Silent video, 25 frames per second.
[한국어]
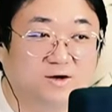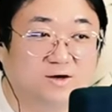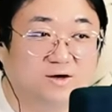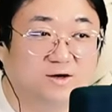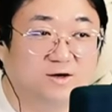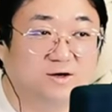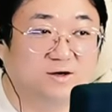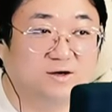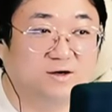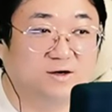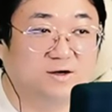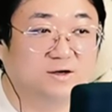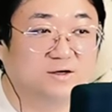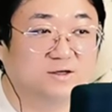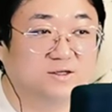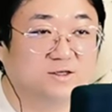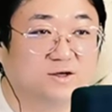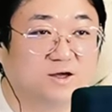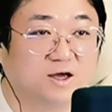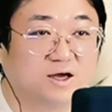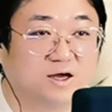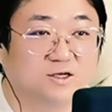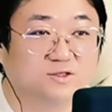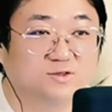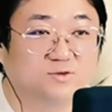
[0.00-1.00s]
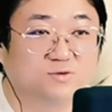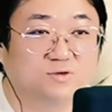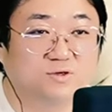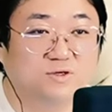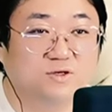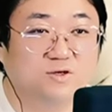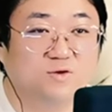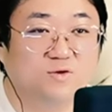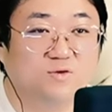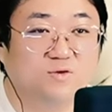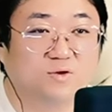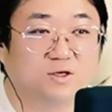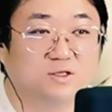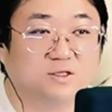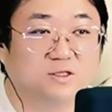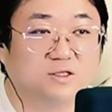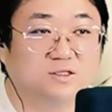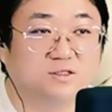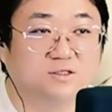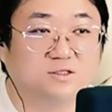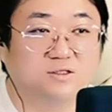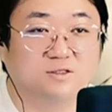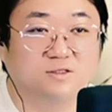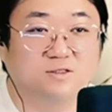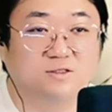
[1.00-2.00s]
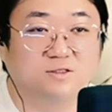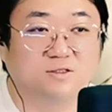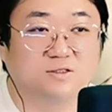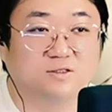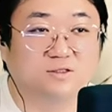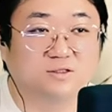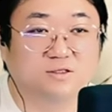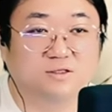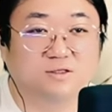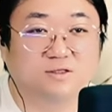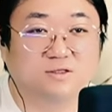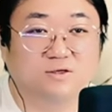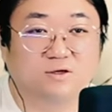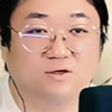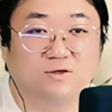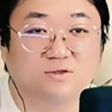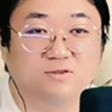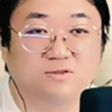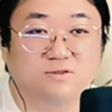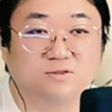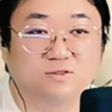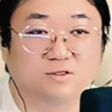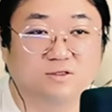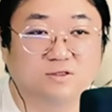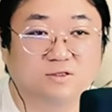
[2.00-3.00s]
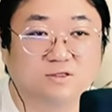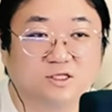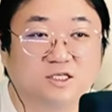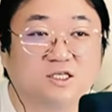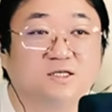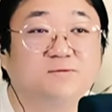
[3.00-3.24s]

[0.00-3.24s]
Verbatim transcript: 어, 이거 약간 좀 끌려오게 되는 그런 그